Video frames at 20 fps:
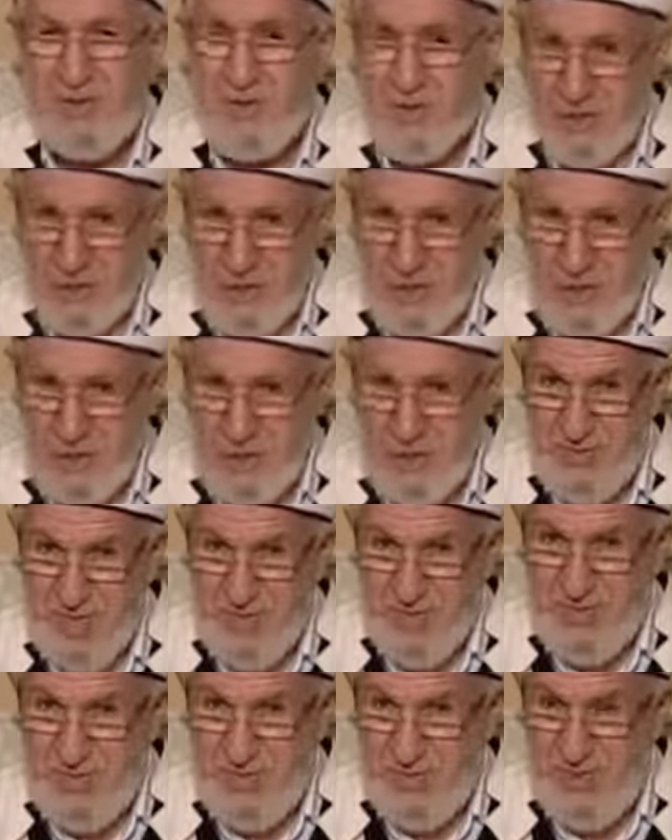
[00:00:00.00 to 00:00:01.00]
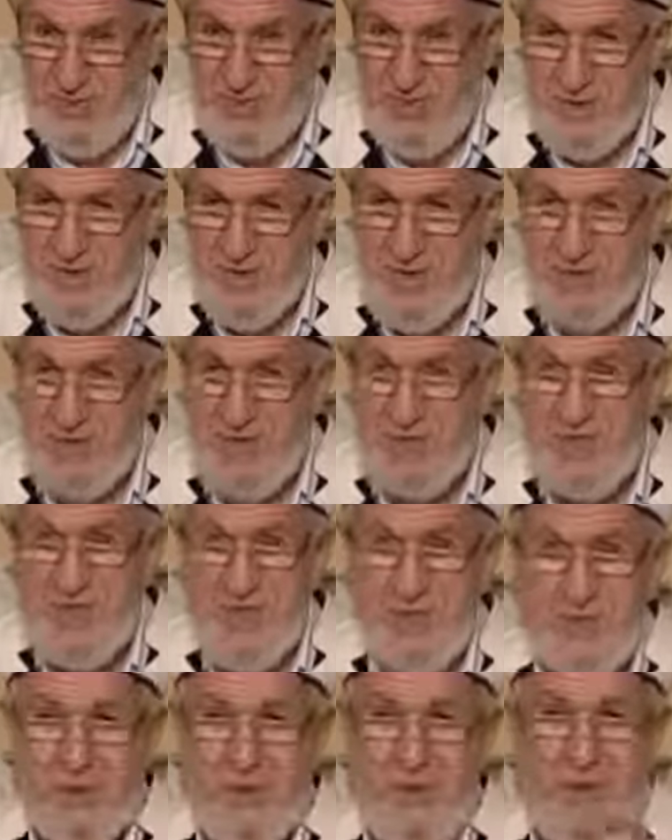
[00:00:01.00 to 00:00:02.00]
Çocuk imtihan sebebidir.
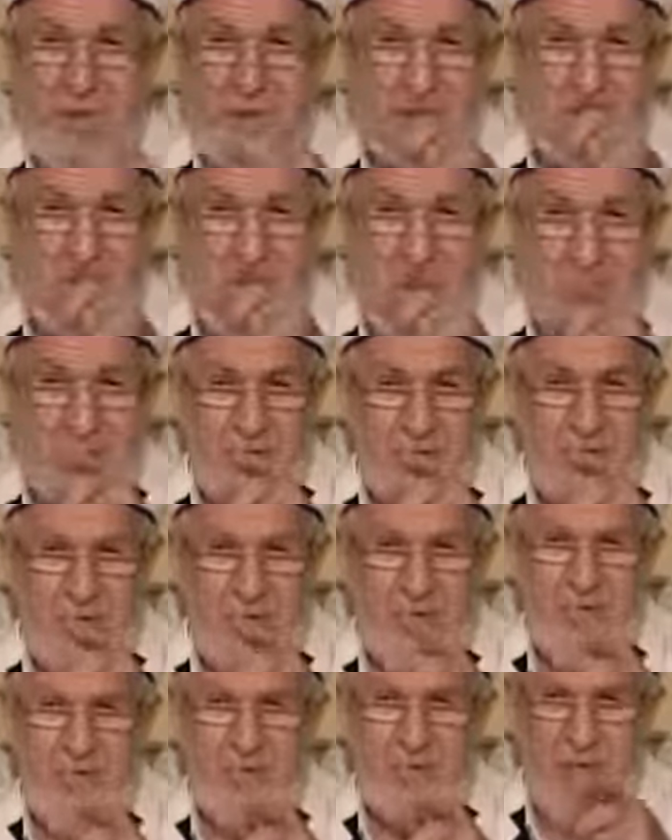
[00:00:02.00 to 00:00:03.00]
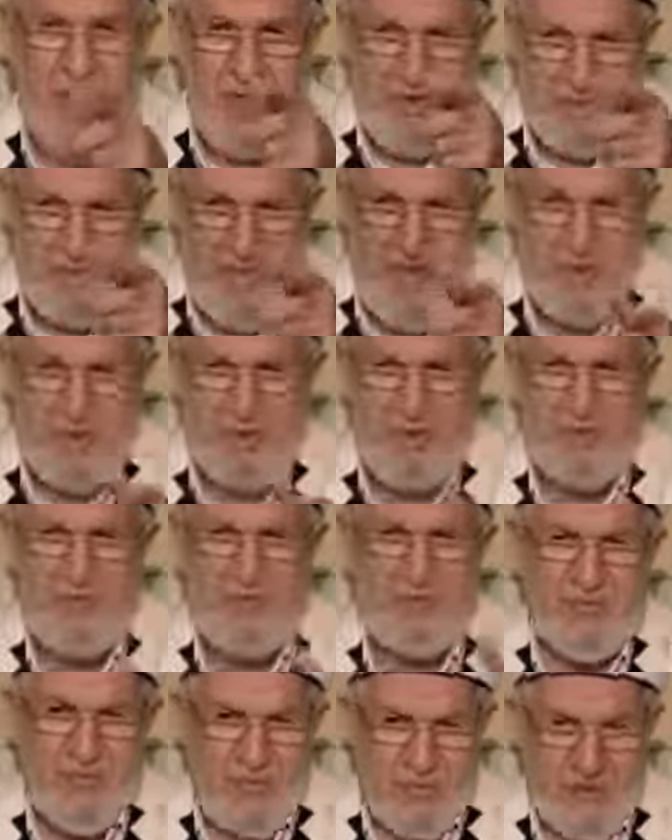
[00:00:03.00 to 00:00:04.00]
İnneme emvalüküm ve
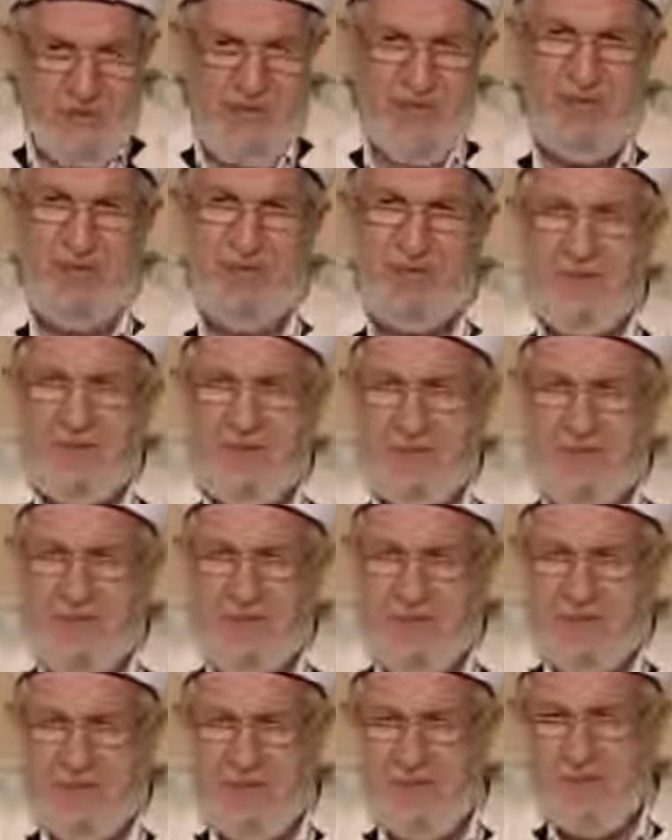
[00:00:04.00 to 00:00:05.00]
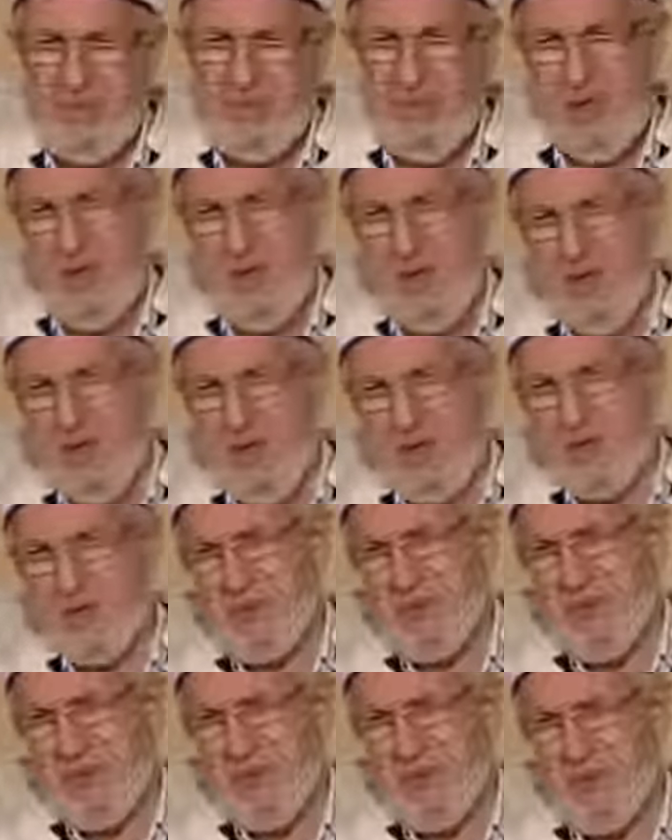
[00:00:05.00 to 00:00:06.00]
evladüküm fitne. Peygamberimiz
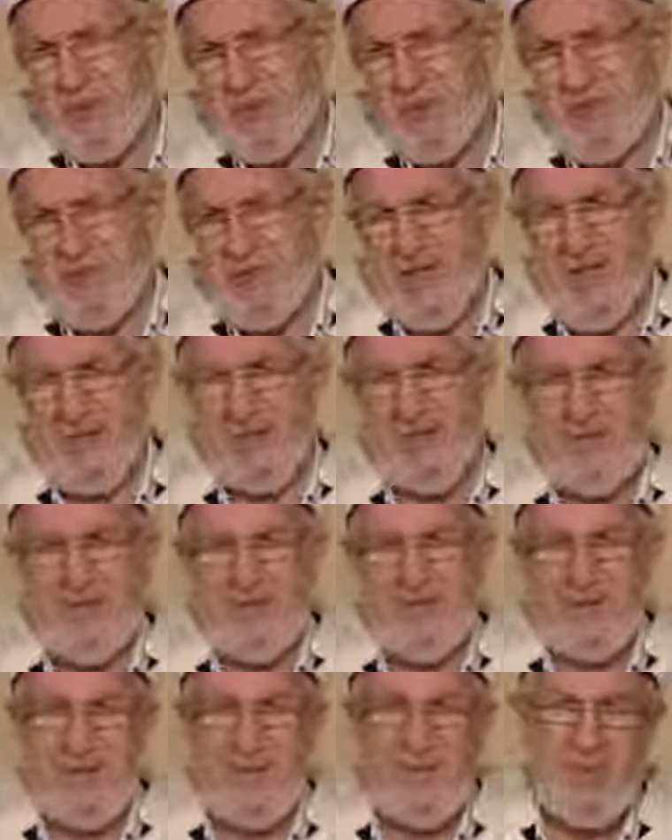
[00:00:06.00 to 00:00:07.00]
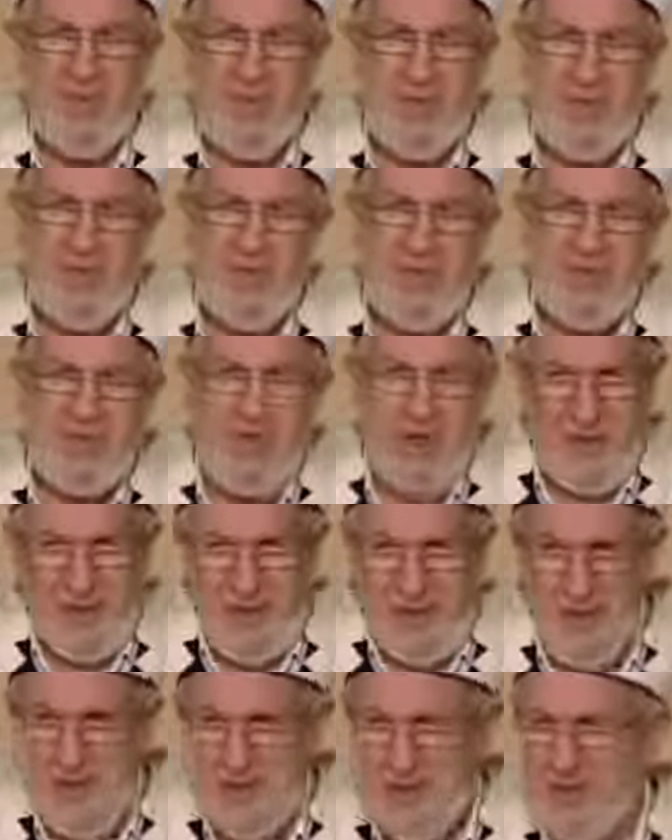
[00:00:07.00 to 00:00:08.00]
sallallahu aleyhi ve sellem bunu
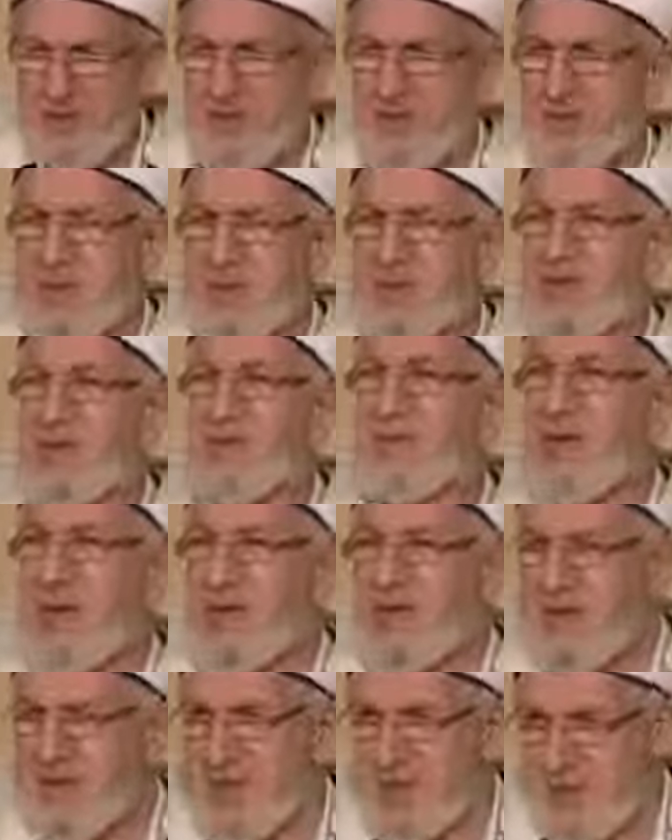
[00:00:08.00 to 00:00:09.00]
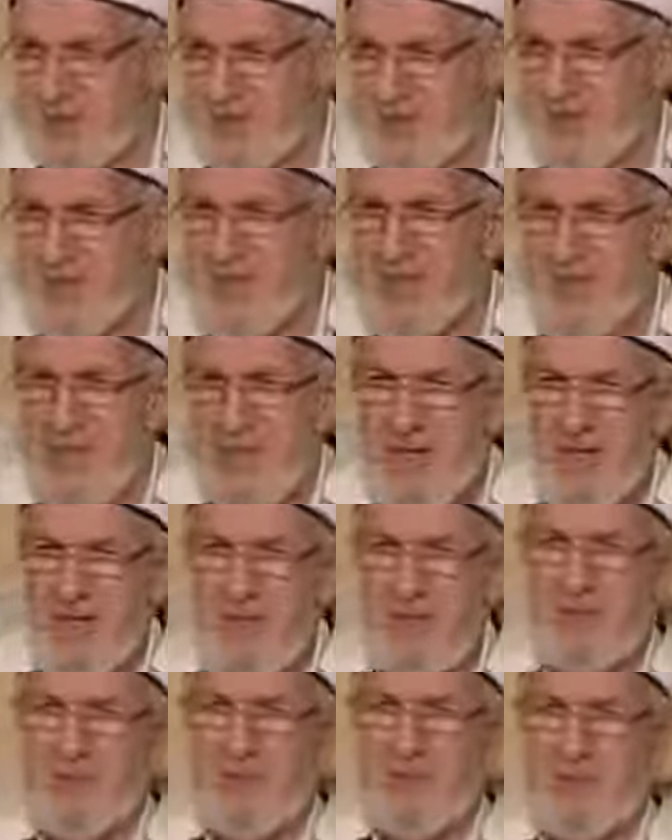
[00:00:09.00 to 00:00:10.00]
yaşamış, ifade ediyor.
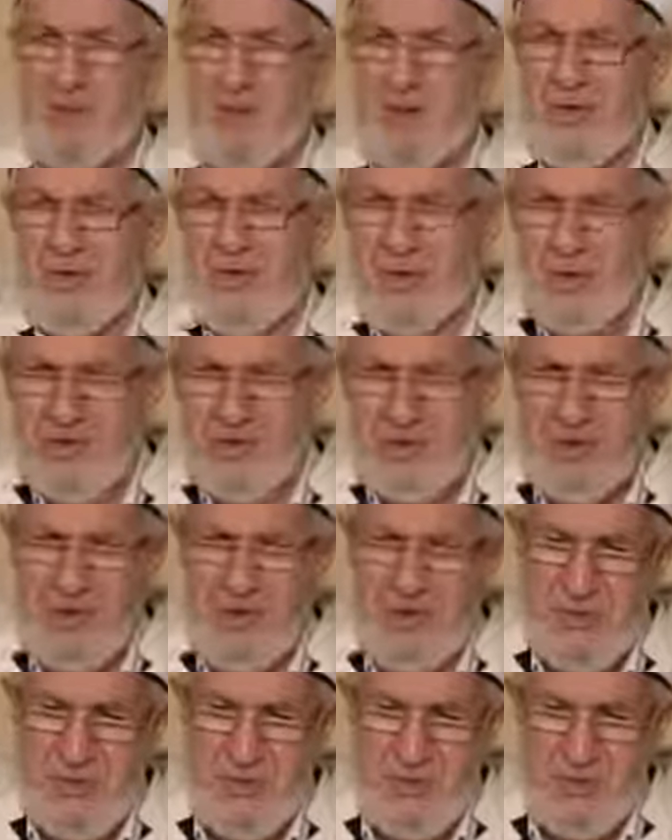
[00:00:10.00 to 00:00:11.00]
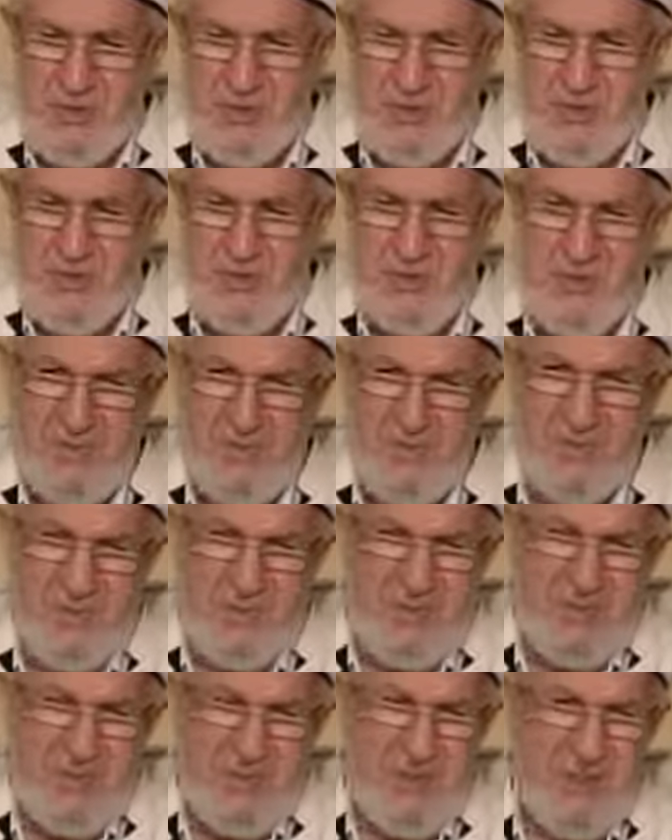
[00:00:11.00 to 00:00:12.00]
Hutbe okuyormuş.
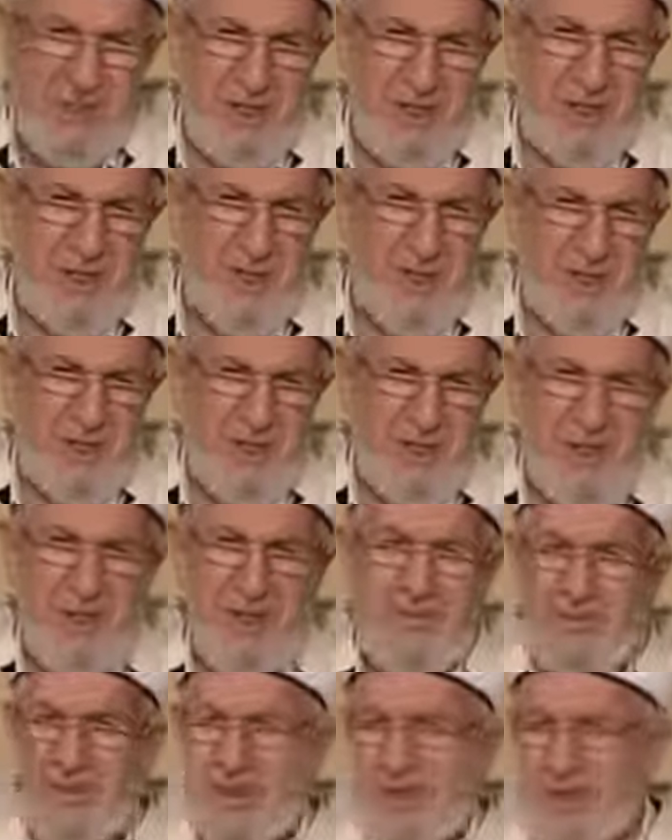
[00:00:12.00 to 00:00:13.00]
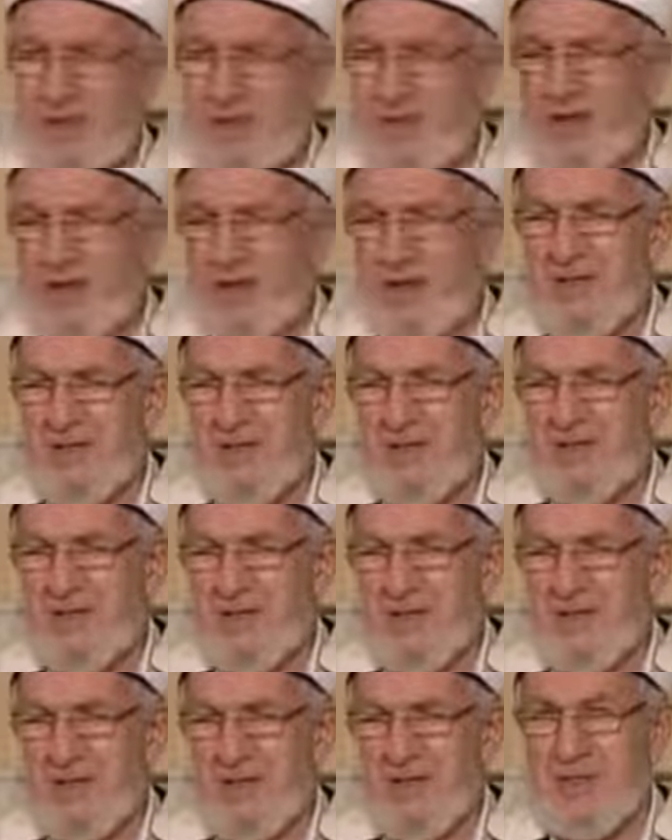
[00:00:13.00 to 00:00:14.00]
Mescid-i Nebevi'de Hazreti
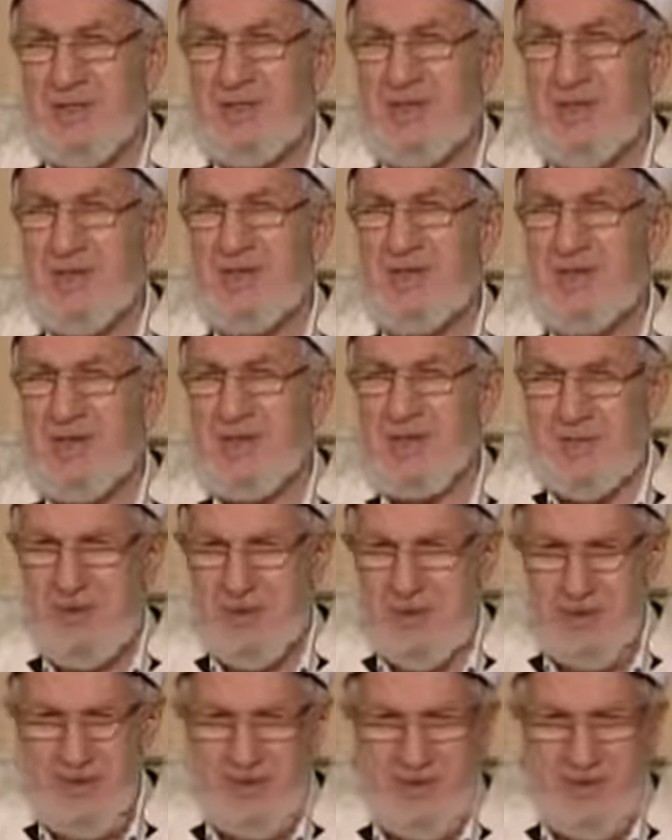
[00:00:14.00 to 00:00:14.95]
Hüseyin'i çok seviyor.